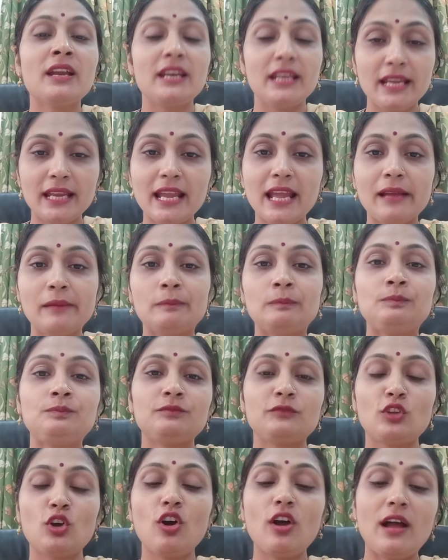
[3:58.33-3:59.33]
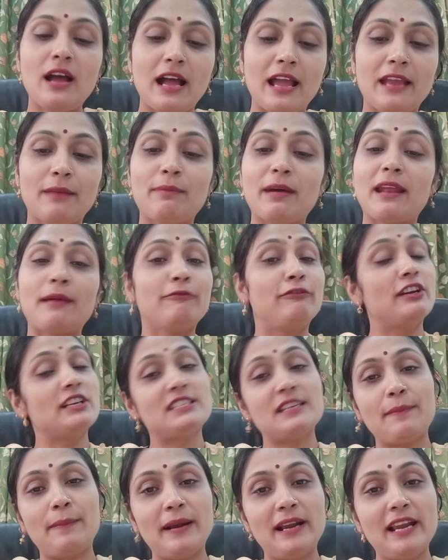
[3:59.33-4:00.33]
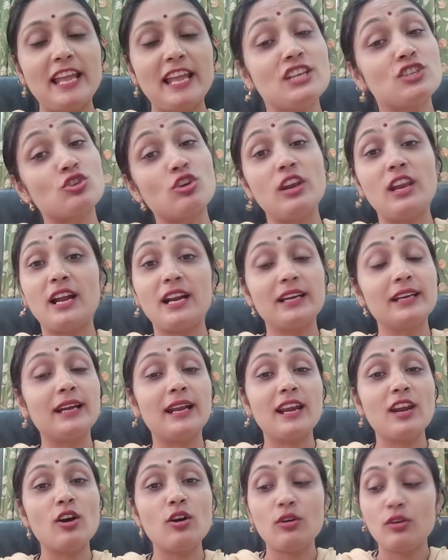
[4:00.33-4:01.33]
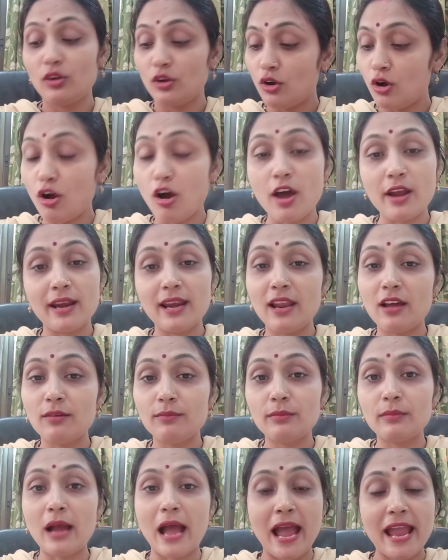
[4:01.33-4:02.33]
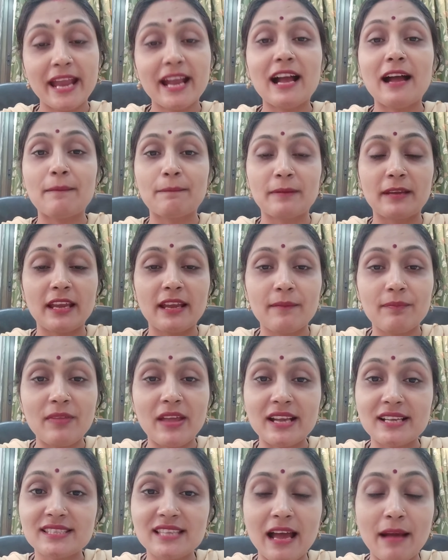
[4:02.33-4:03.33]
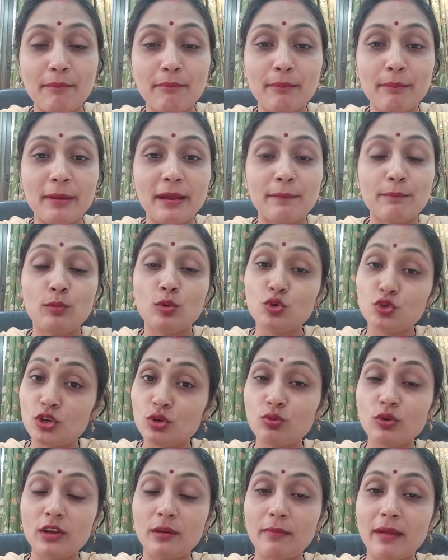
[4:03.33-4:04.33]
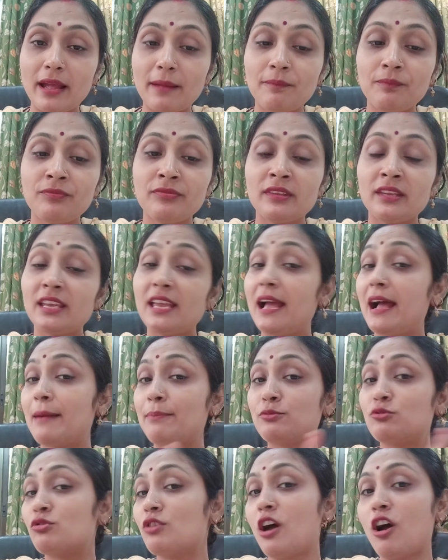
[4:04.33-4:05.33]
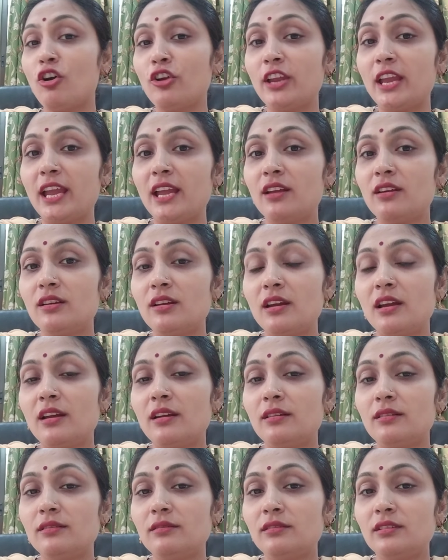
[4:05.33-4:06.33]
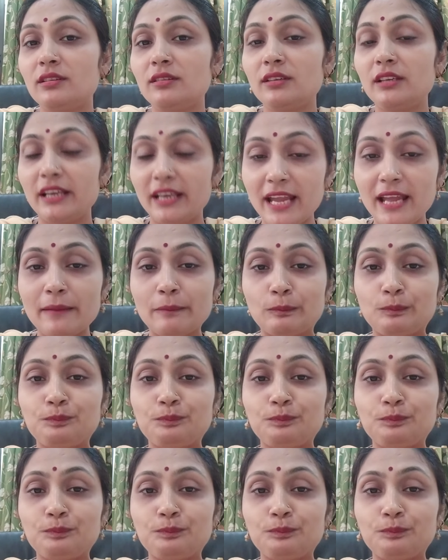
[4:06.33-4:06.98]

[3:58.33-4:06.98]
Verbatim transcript: ठीक है तो एक बार हम फिर से पढ़ इसको लर्न कर लो और आएगा आपके एग्जाम में पूछूंगी मैं कि आप सुनाओ ये ठीक है